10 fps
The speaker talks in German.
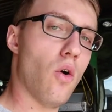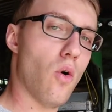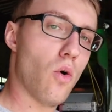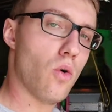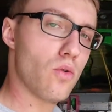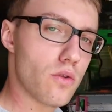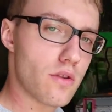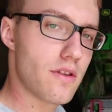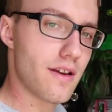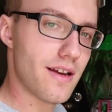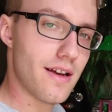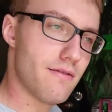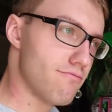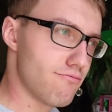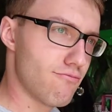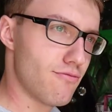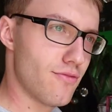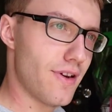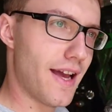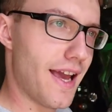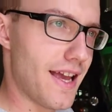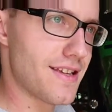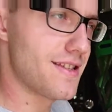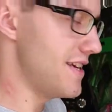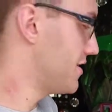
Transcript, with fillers: Und es